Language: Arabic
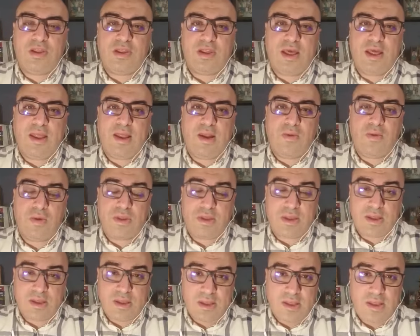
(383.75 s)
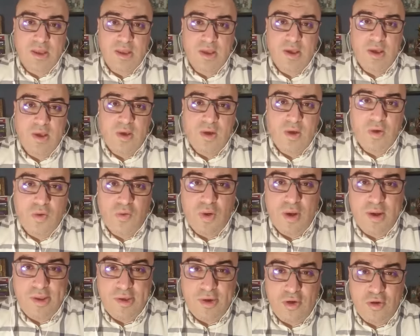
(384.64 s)
التحرير الوطني هو
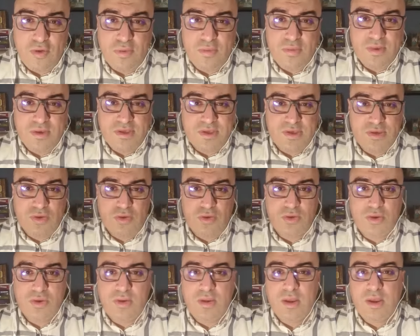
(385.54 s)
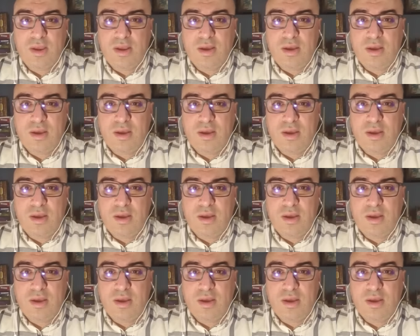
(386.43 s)
اليوم مسجون